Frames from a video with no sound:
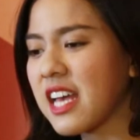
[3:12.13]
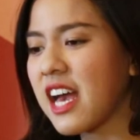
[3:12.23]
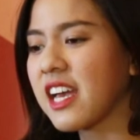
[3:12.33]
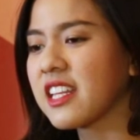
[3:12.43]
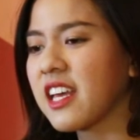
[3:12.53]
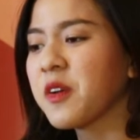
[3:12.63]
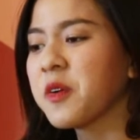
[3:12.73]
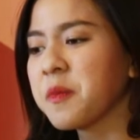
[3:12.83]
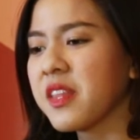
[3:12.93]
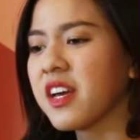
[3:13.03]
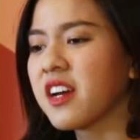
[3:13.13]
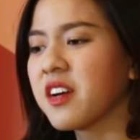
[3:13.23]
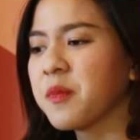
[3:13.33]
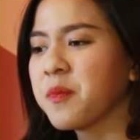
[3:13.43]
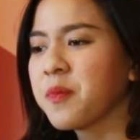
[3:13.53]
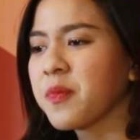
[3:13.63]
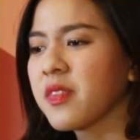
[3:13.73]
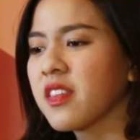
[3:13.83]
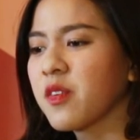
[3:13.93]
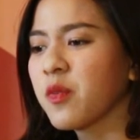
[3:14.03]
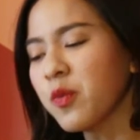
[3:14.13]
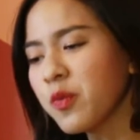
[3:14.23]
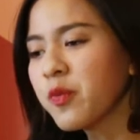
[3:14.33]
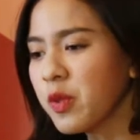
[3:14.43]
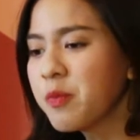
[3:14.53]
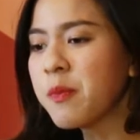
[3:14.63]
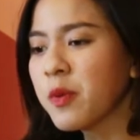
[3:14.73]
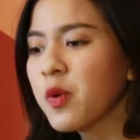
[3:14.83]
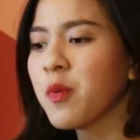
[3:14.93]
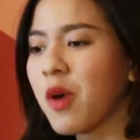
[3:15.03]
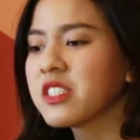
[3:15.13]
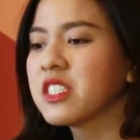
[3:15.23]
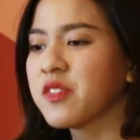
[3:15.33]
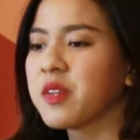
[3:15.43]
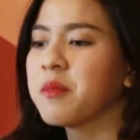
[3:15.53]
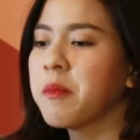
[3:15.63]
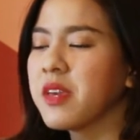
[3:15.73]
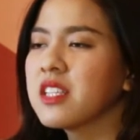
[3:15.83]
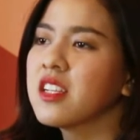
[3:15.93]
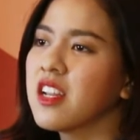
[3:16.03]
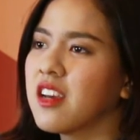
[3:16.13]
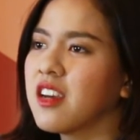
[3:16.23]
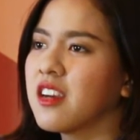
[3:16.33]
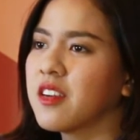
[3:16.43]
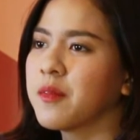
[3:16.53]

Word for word: sa akin, I hope na with people who will watch this film, mabigyan sila ng